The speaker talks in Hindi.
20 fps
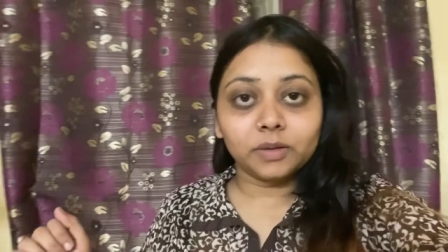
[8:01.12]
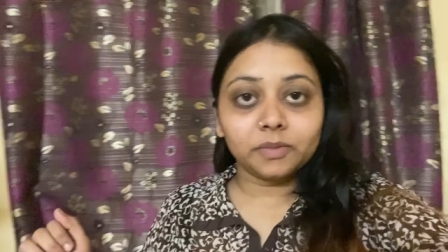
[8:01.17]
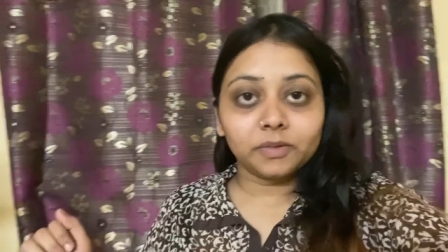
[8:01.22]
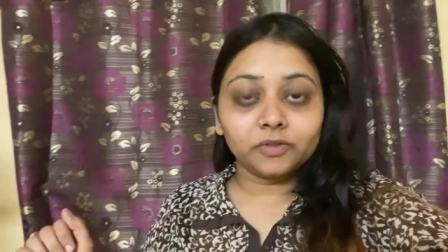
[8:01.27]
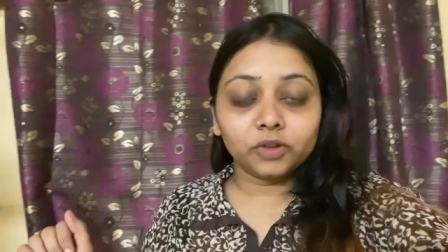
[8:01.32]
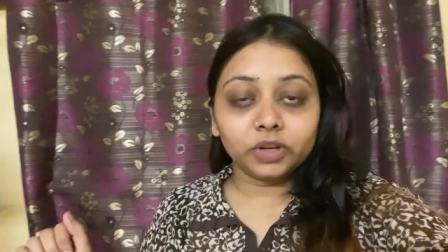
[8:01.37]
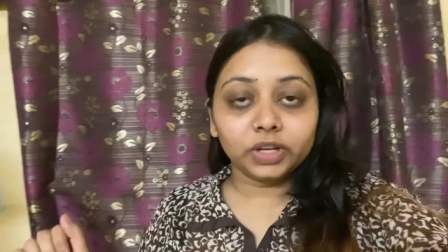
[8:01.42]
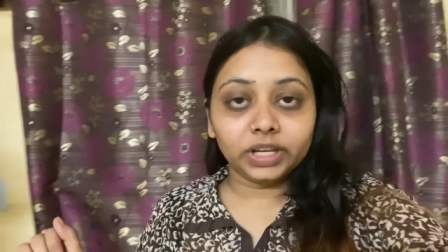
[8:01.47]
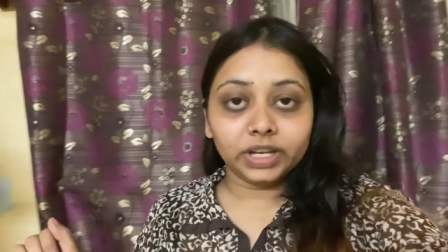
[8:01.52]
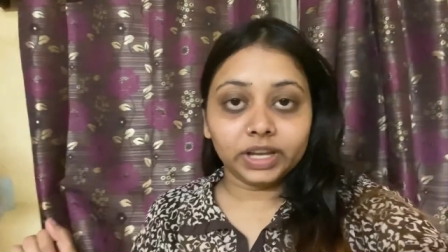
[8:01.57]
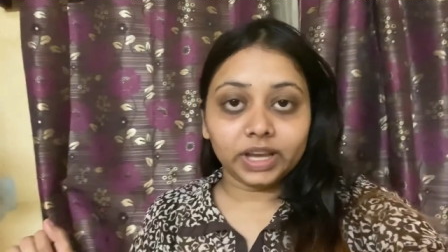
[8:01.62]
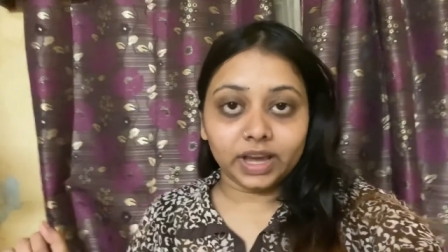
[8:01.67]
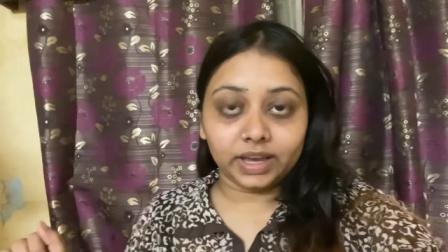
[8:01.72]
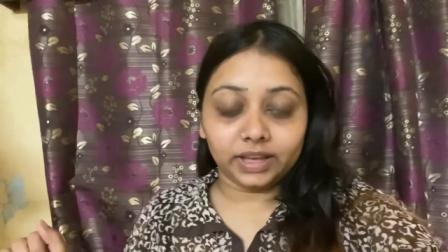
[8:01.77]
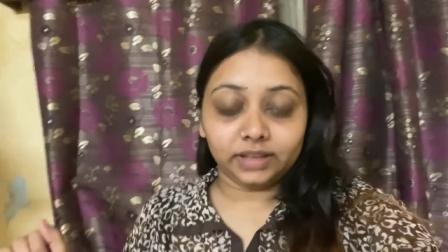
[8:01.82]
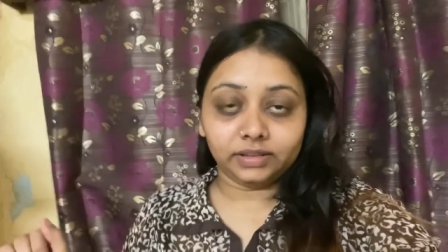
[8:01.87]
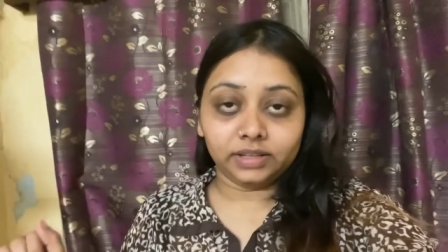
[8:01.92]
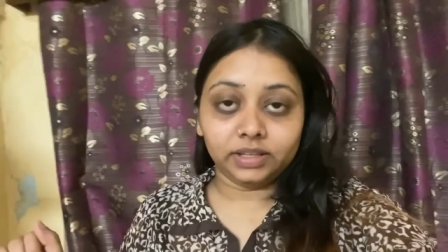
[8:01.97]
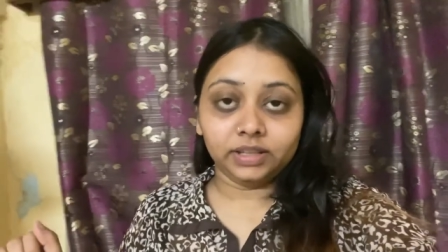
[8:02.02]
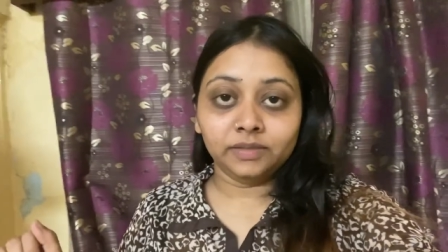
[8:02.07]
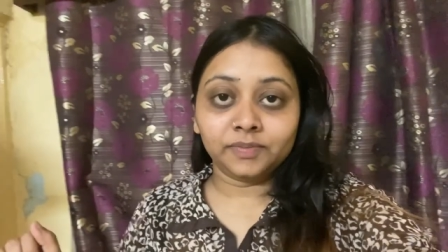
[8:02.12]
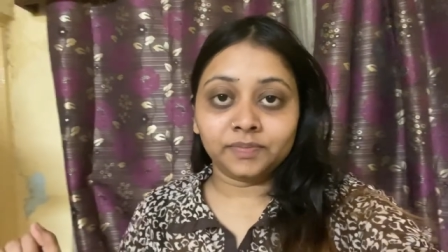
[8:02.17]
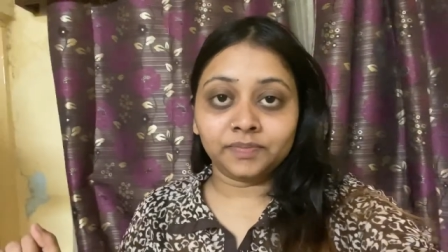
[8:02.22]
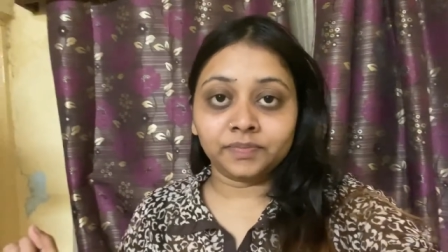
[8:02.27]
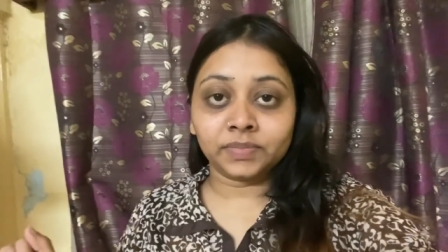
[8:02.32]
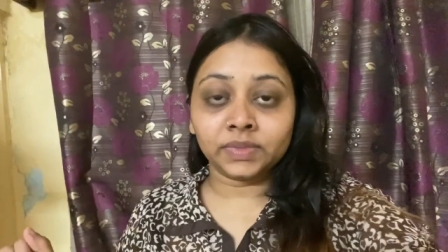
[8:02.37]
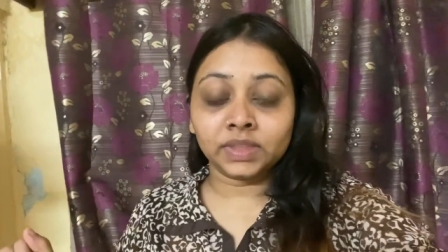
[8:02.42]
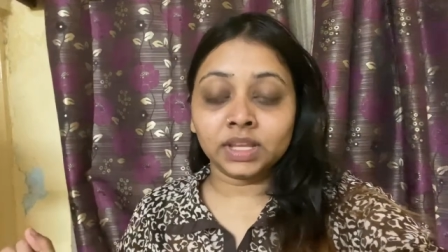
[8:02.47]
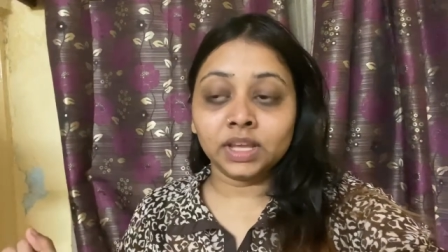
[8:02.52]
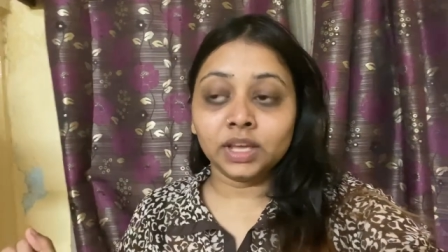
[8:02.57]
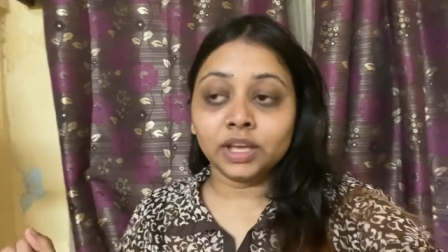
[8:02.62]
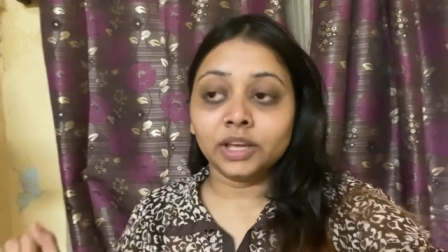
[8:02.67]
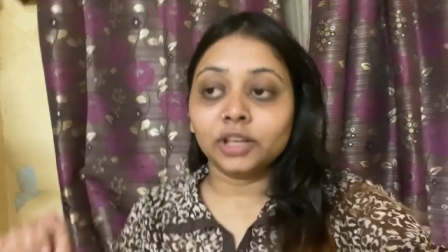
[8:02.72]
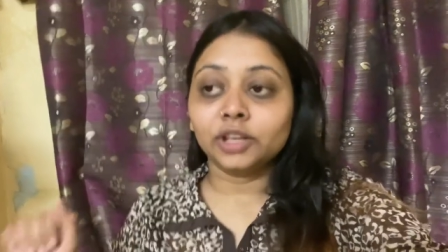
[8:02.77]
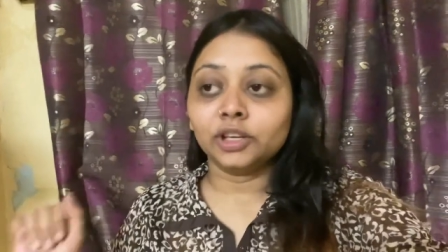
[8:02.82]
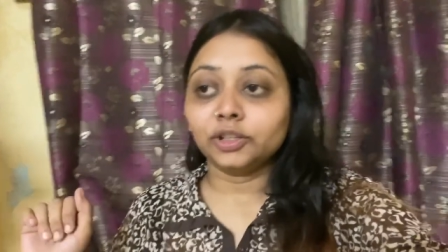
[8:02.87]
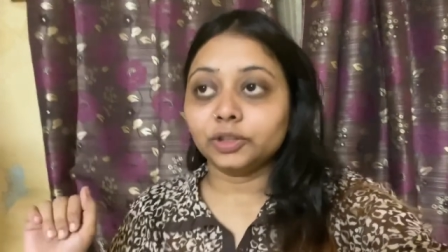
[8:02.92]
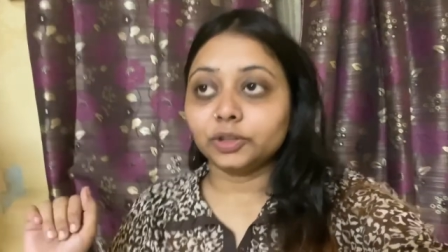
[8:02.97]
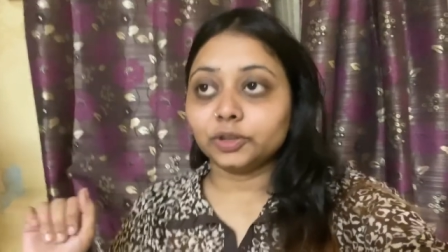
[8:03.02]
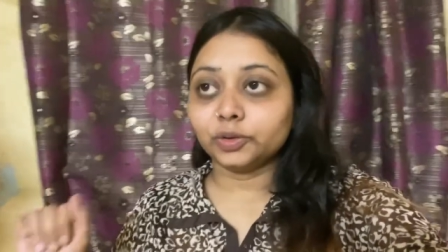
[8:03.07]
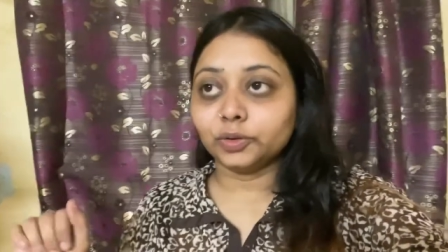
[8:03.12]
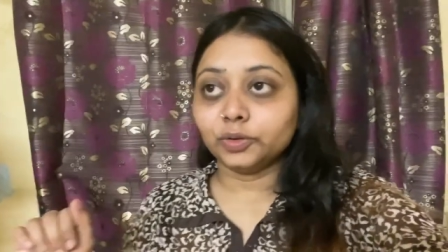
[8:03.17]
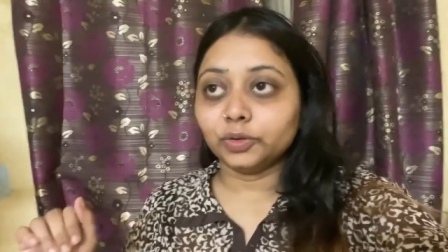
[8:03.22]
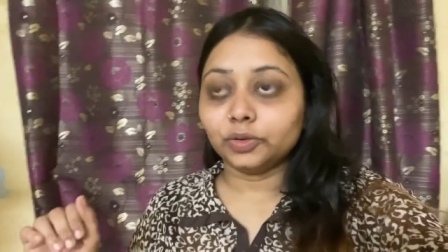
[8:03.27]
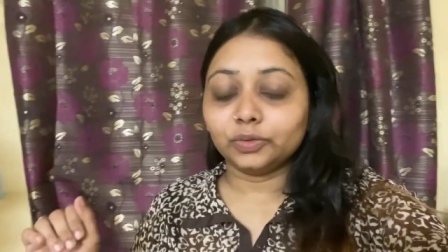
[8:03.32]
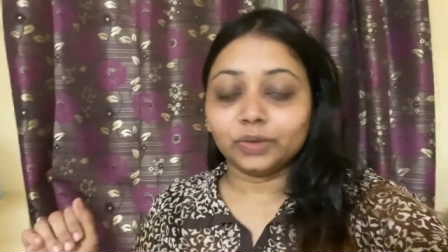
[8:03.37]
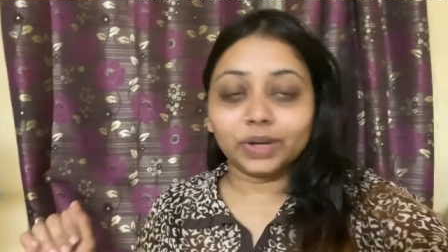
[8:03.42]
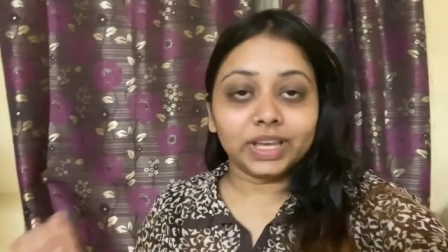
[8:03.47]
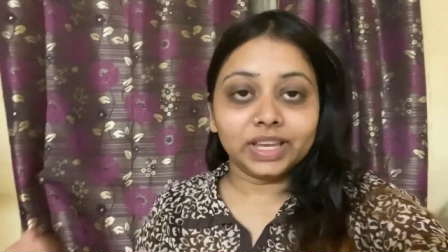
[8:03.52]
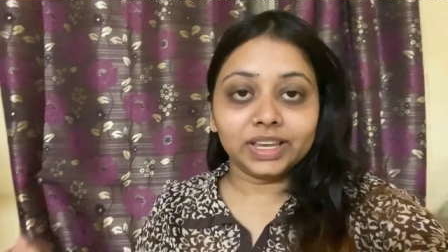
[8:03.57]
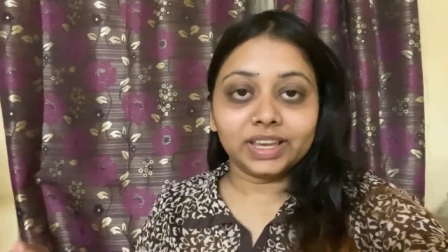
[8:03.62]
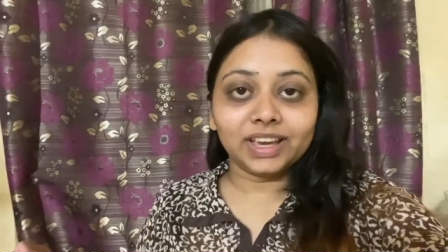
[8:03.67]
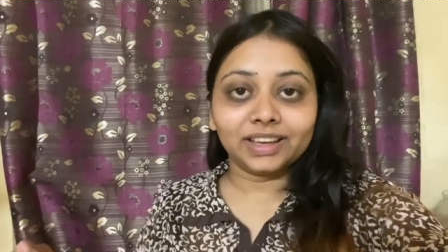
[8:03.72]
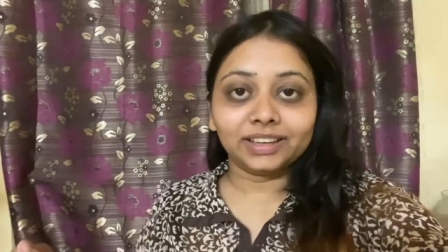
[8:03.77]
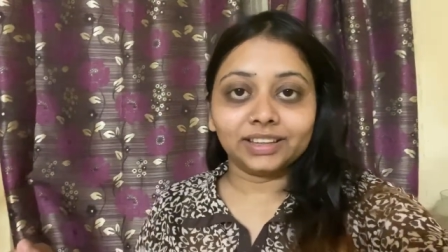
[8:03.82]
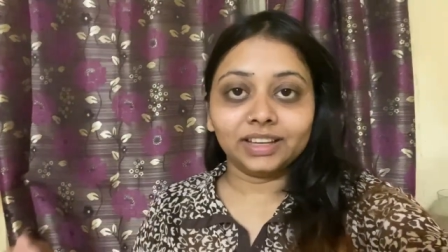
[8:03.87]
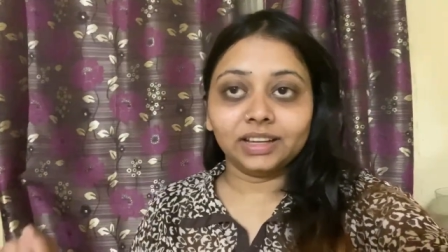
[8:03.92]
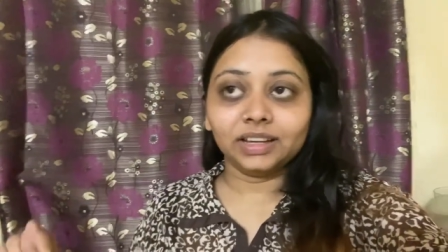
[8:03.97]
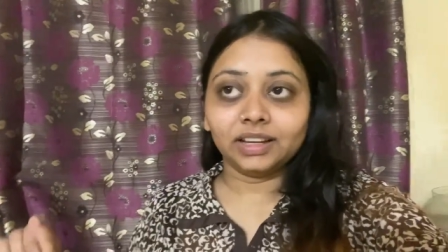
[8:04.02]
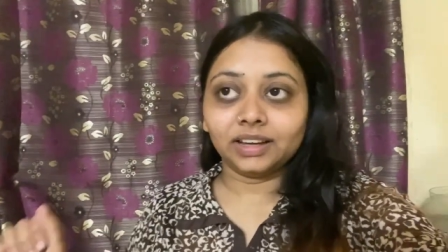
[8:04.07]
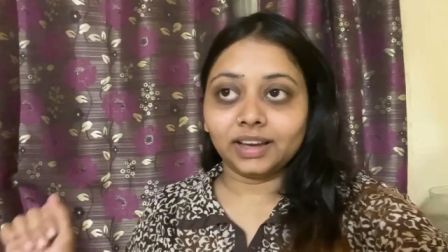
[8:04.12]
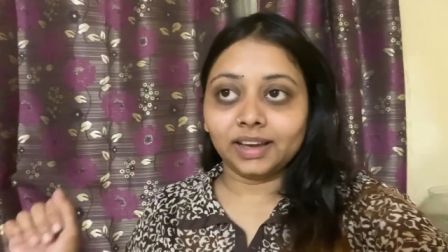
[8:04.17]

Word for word: मैं वो ले आई थी सो so, वही क्या था